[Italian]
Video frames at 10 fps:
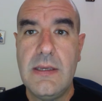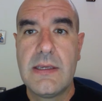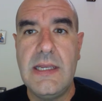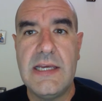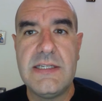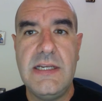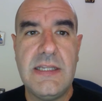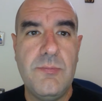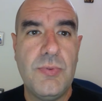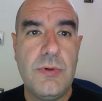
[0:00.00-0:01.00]
che lascia il,
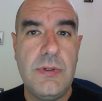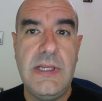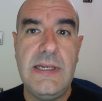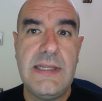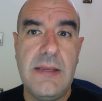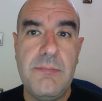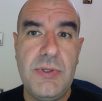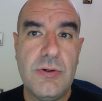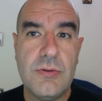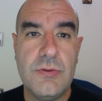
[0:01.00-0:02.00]
tempo, il
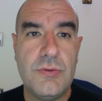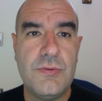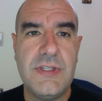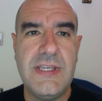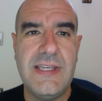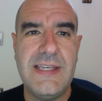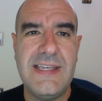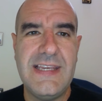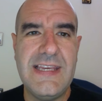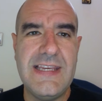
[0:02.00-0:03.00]
tempio con
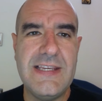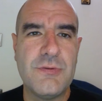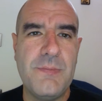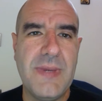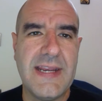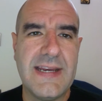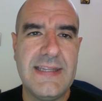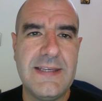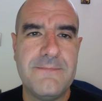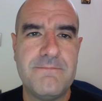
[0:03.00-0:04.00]
tutti i suoi
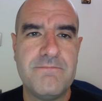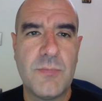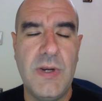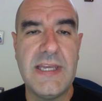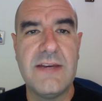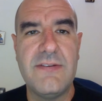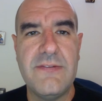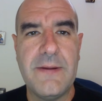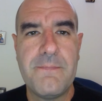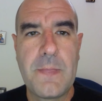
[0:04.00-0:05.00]
peccati, quelli che
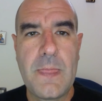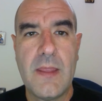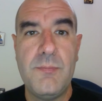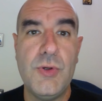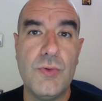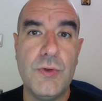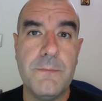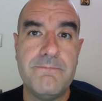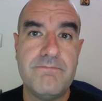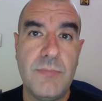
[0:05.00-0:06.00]
aveva, più
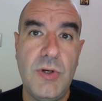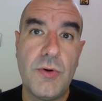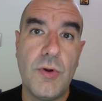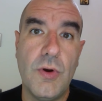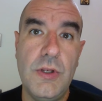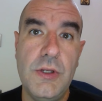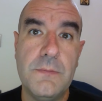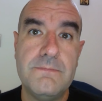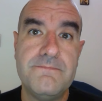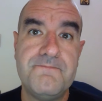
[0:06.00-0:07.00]
uno, l'orgoglio.